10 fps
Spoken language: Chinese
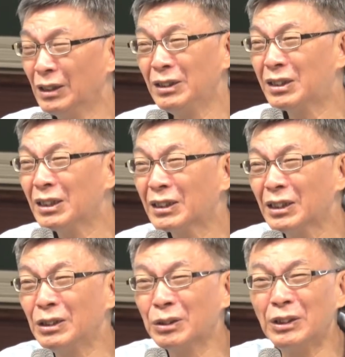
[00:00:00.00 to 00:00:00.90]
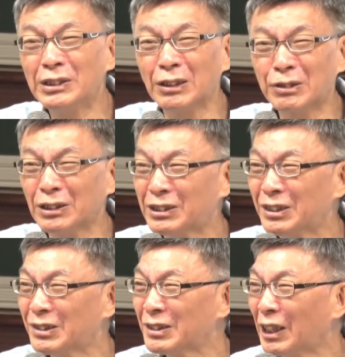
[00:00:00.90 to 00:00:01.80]
你现在跟很多人讲说，
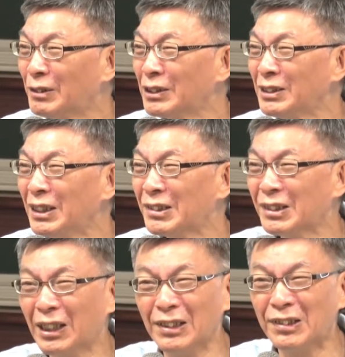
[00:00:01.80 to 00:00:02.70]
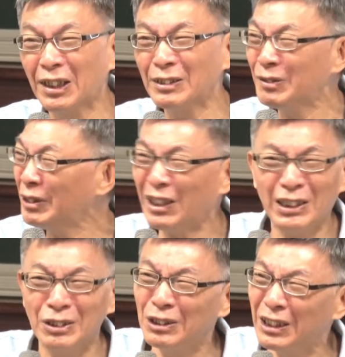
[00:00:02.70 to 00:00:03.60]
其实台湾的夜市很脏，哇，
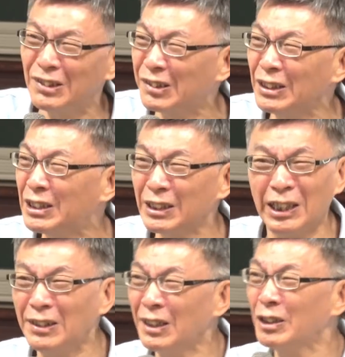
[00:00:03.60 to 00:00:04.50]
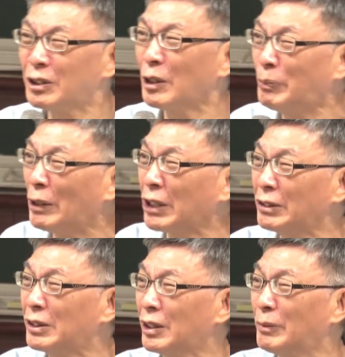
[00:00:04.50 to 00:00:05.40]
很多人很生气。前阵子有这个报
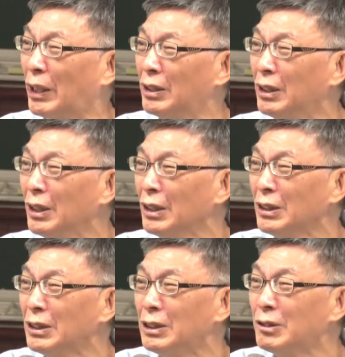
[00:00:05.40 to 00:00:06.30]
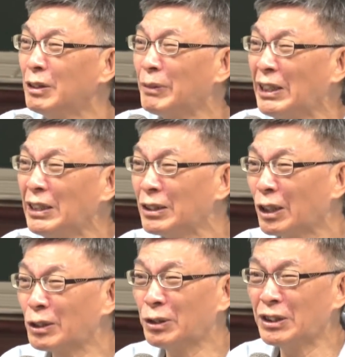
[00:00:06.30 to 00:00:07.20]
道，你知道吗？因为每一年
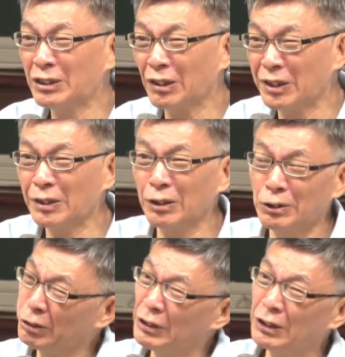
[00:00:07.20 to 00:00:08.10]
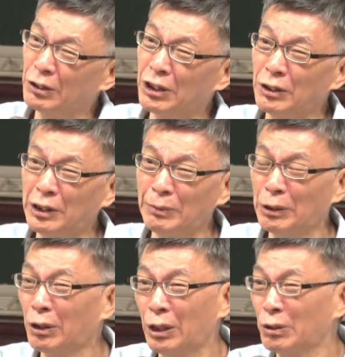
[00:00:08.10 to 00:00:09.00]
到了学习到这个时候，出现这种消息特别
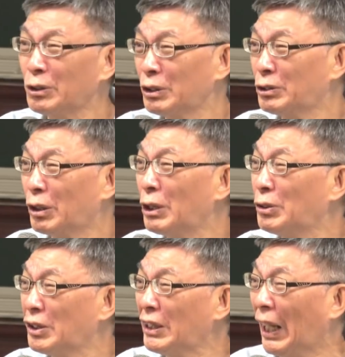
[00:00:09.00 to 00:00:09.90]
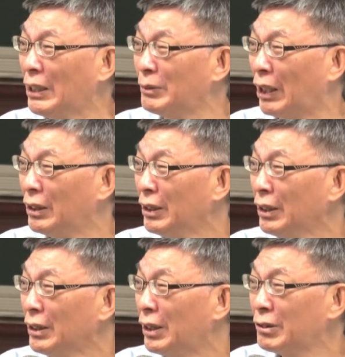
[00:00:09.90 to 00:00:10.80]
多，很多交换学生来了嘛，
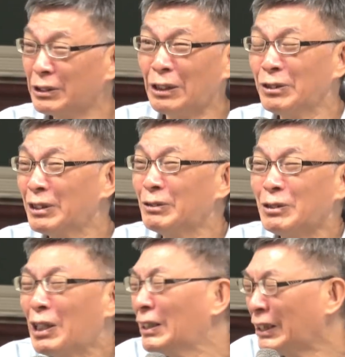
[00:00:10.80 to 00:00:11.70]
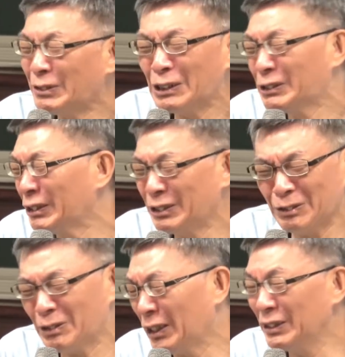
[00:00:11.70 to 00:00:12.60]
很多台湾学生，哇，台湾这，
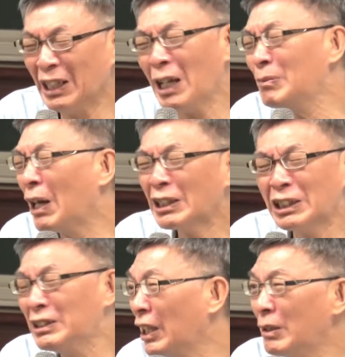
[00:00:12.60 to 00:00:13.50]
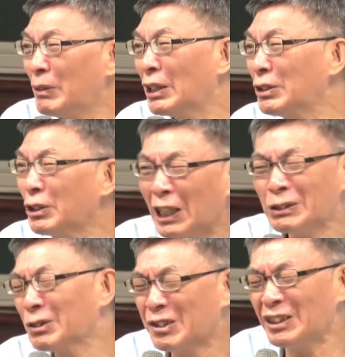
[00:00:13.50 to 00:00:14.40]
哇，night market，night market，you got
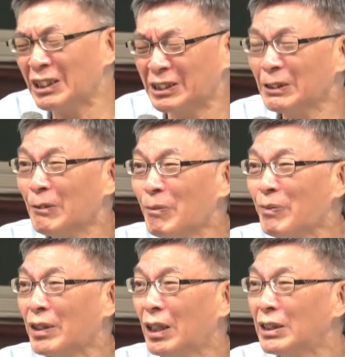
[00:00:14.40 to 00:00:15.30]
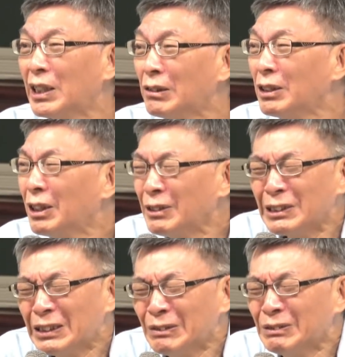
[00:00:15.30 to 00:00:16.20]
to see it，啊，一看完，老外一
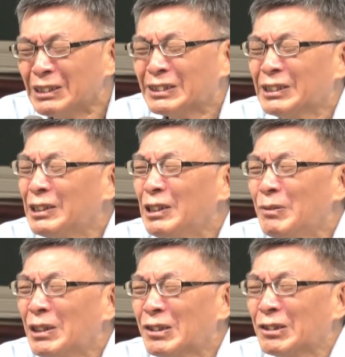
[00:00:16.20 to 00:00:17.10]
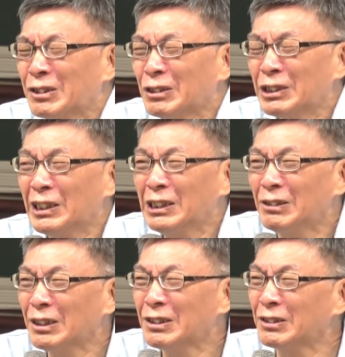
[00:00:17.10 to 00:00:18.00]
看，哇塞，一边手收钱，另
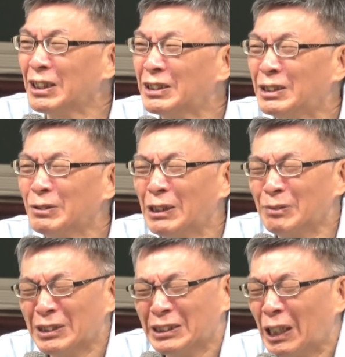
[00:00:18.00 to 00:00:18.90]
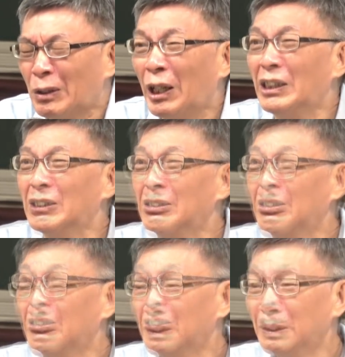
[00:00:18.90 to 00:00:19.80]
外一个手在洗碗，妈吓坏了。
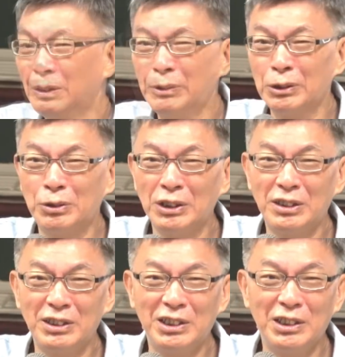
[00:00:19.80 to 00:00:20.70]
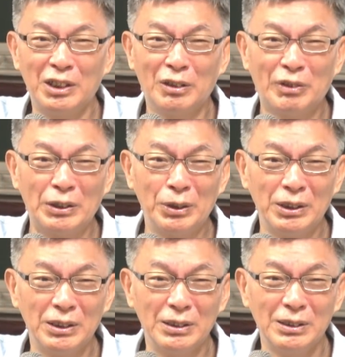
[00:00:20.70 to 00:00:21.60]
有没有觉醒青年要反对
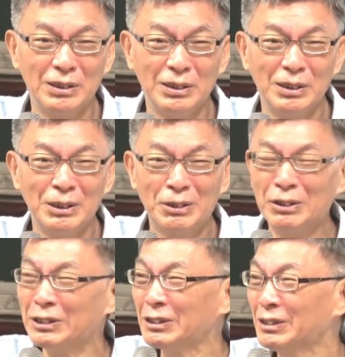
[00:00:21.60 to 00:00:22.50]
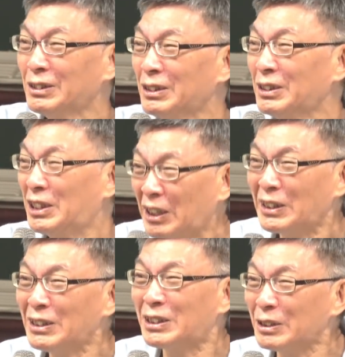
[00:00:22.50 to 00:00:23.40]
的？说钱
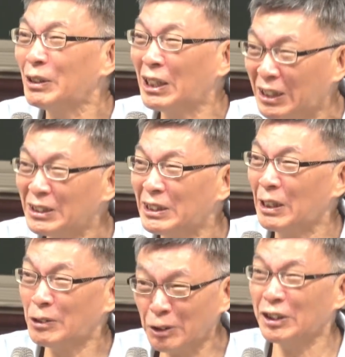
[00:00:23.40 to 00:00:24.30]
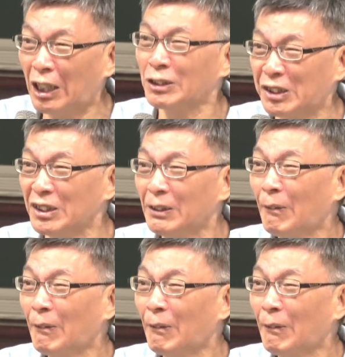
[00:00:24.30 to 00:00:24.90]
跟洗碗合起来就是好吃。